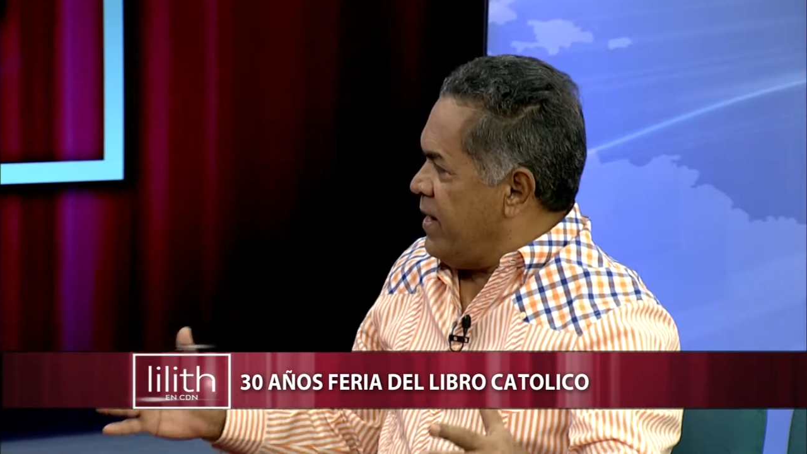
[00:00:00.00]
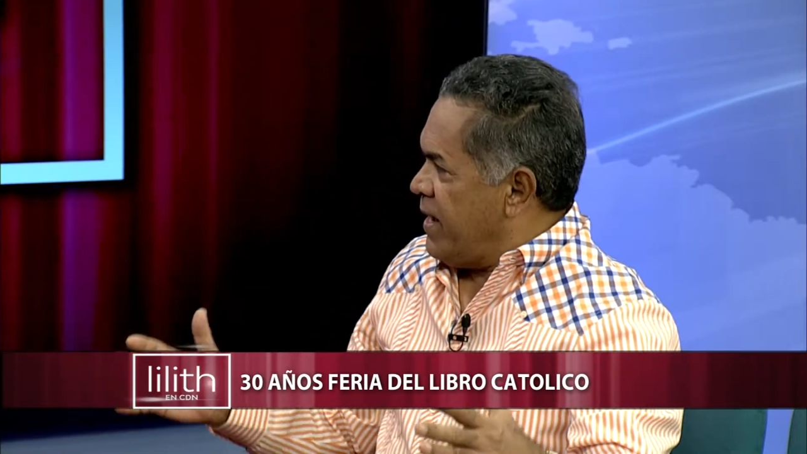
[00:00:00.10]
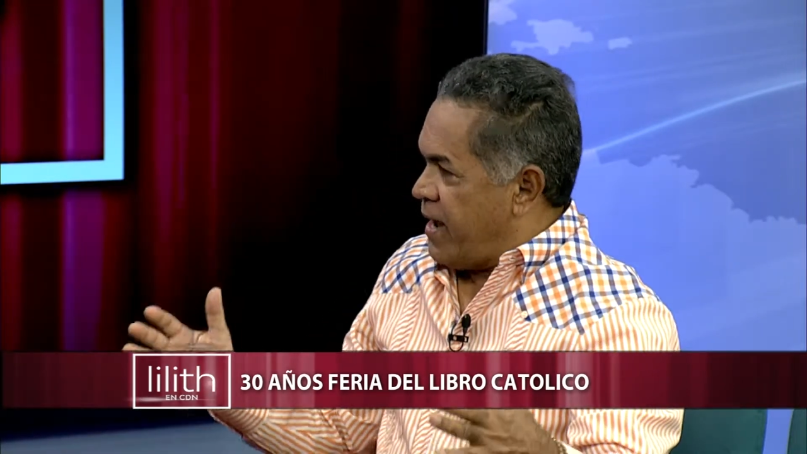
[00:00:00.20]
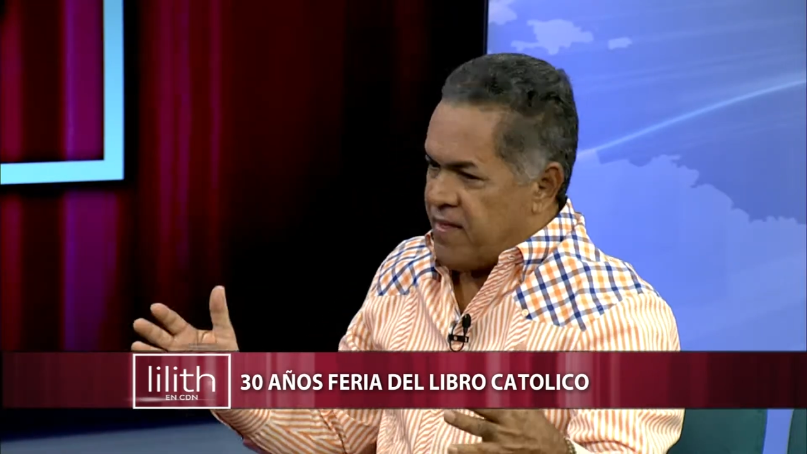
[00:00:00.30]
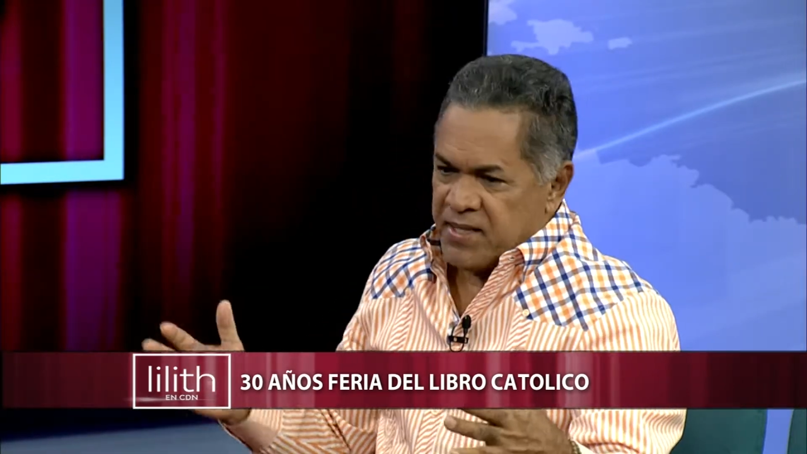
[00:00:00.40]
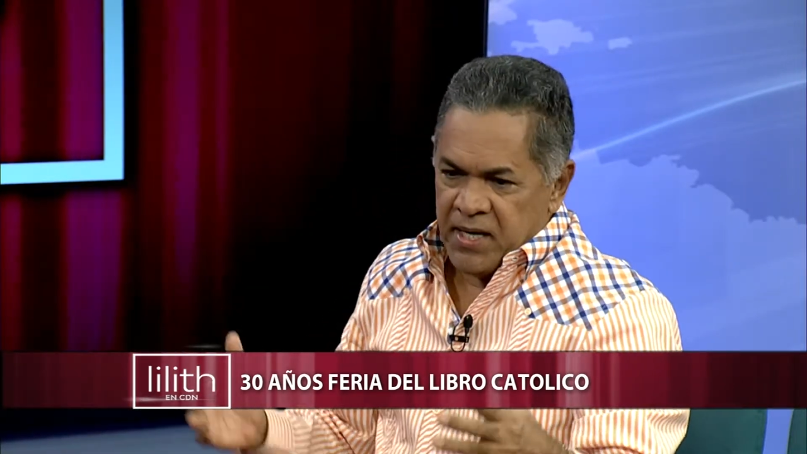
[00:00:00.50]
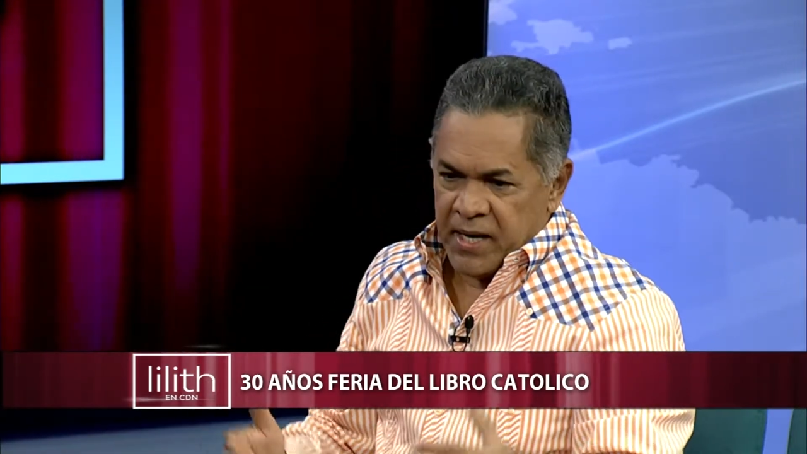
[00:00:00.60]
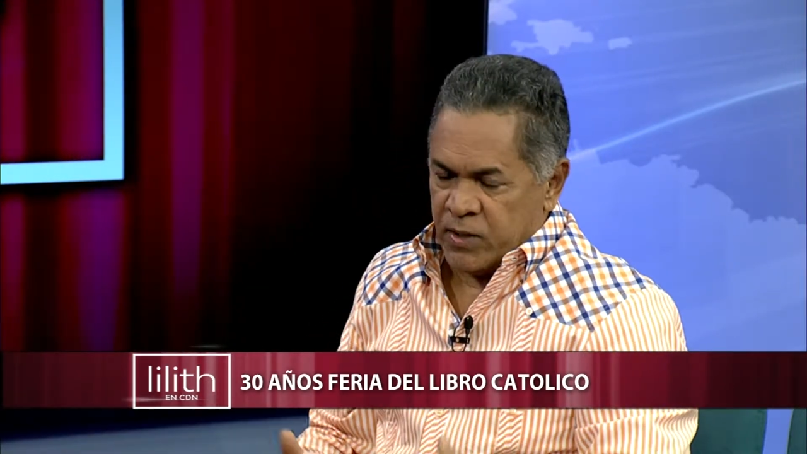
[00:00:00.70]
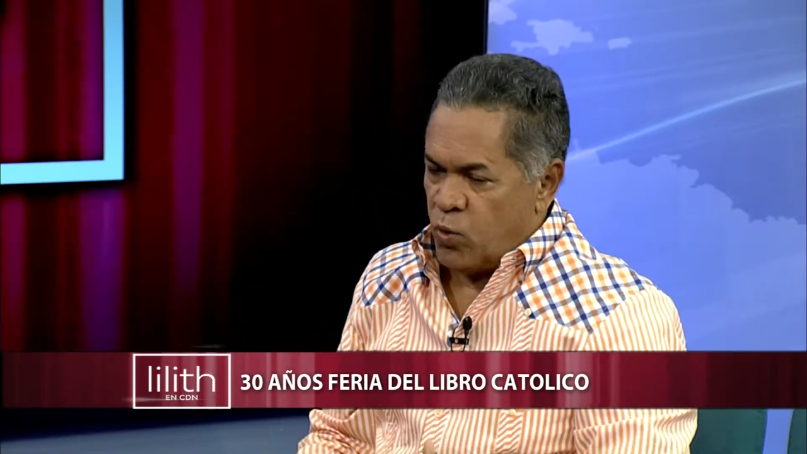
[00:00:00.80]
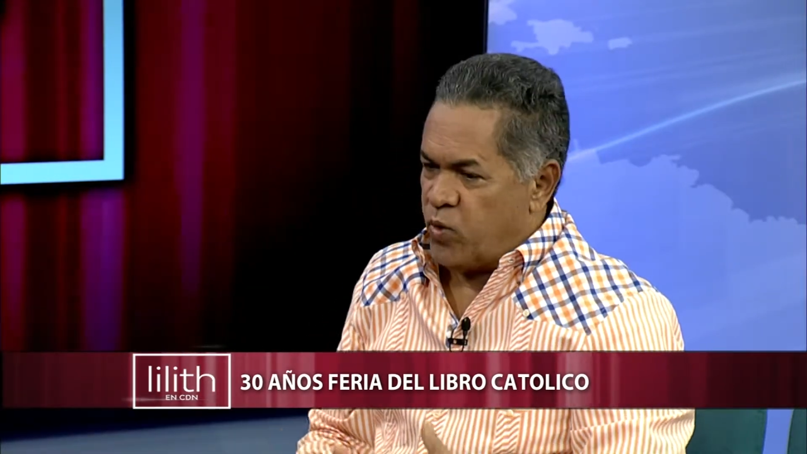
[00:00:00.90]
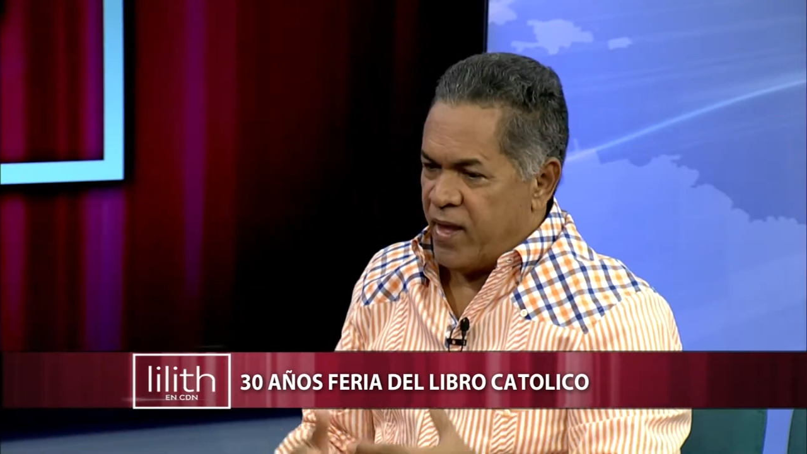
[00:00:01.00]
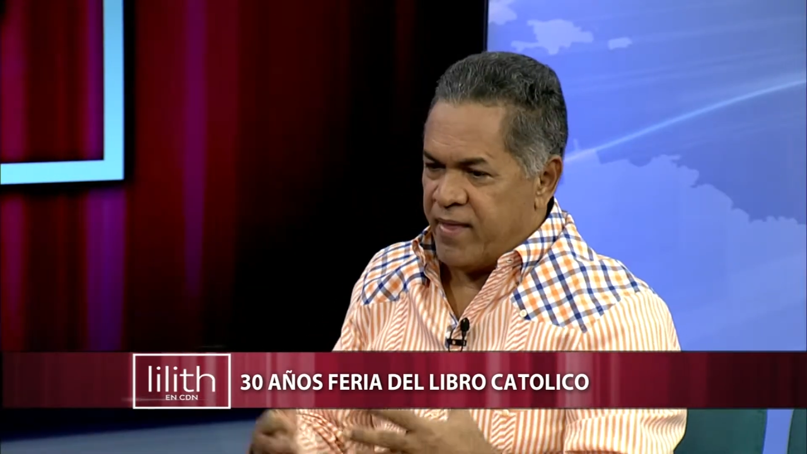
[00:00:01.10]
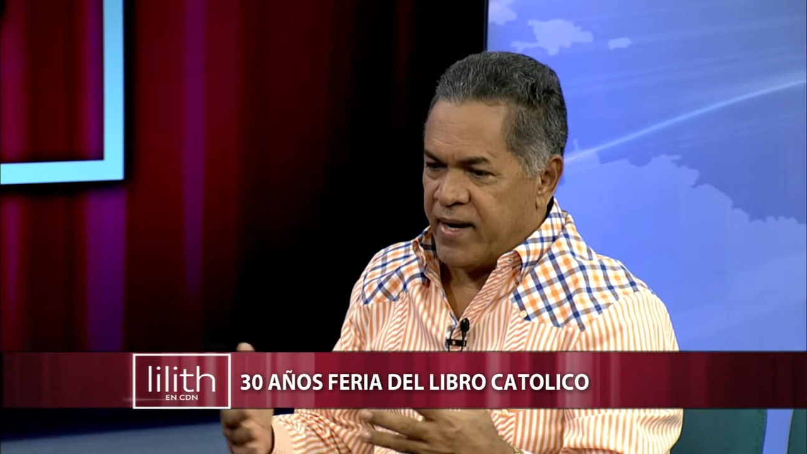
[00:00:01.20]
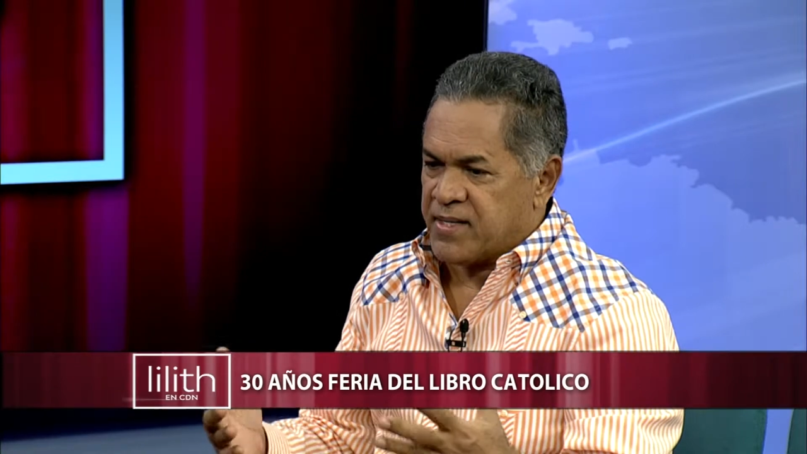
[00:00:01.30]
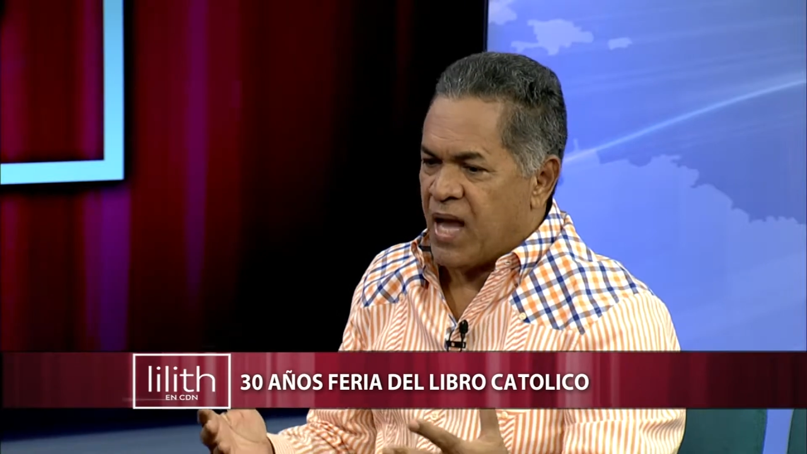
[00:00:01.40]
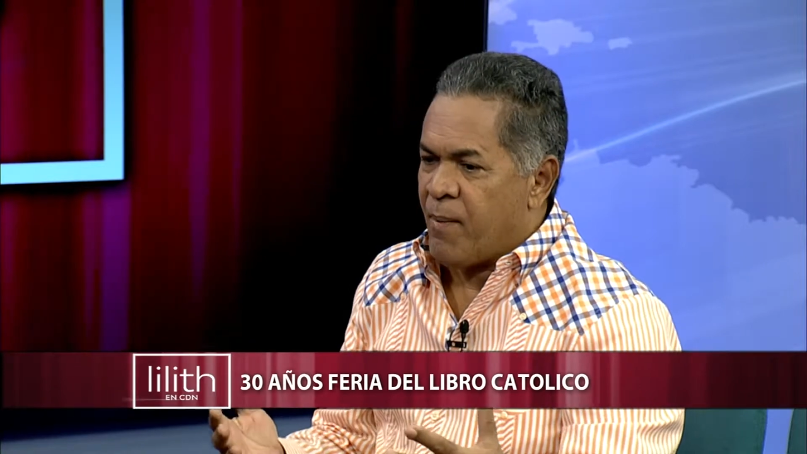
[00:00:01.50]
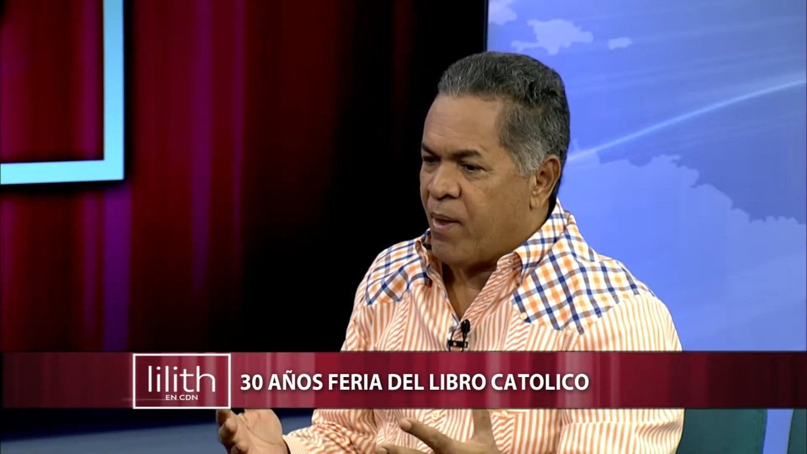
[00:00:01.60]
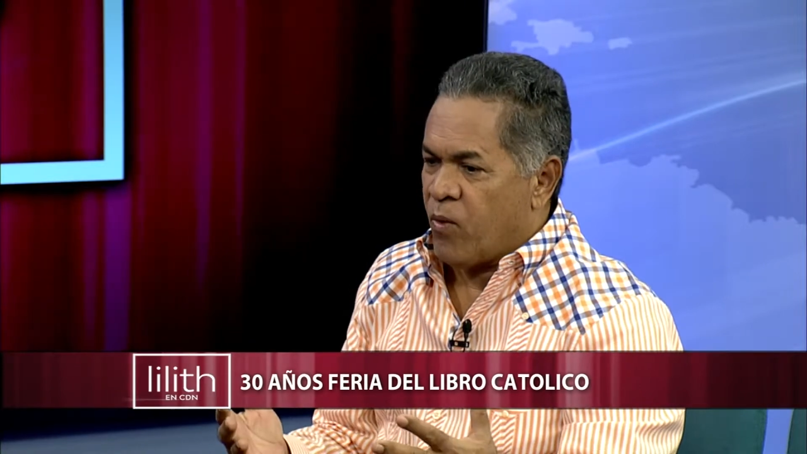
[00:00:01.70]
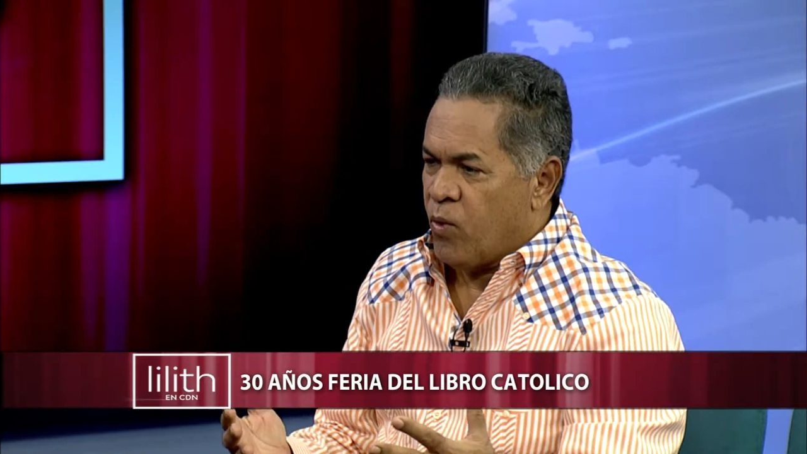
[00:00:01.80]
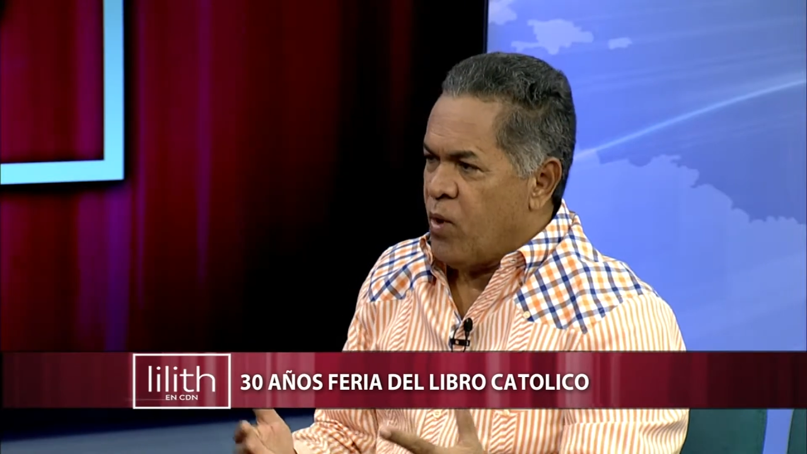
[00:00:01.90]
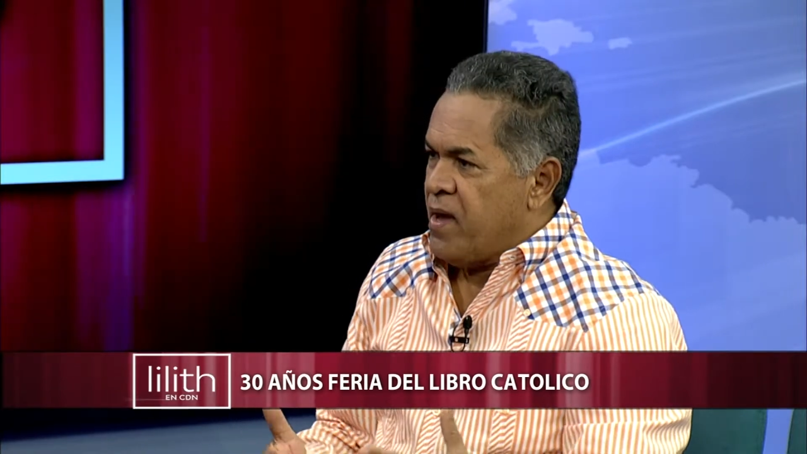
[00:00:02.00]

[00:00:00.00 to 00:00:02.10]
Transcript: Es decir, que tú desde el sábado